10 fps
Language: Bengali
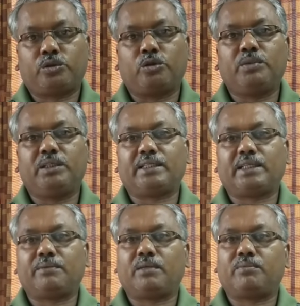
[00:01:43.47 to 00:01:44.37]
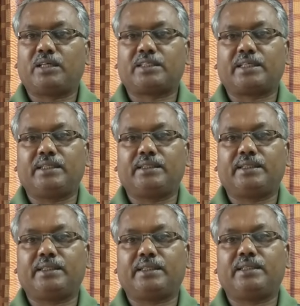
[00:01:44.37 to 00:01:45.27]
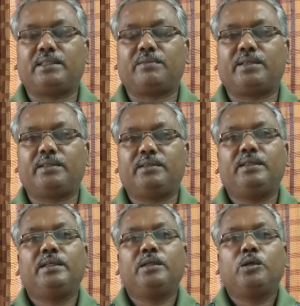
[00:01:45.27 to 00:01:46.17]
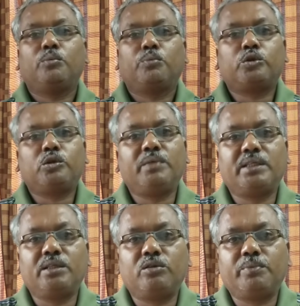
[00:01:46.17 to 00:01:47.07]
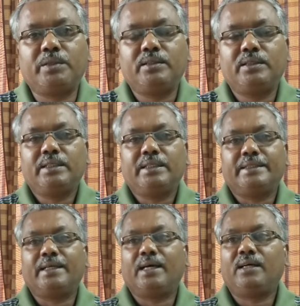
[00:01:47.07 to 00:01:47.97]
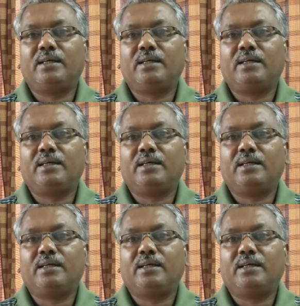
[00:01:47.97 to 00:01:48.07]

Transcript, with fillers: ছবি দেওয়া থাকবে আপনারা সেখান থেকে দেখে নিতে পারেন প্রথমে কি করবেন না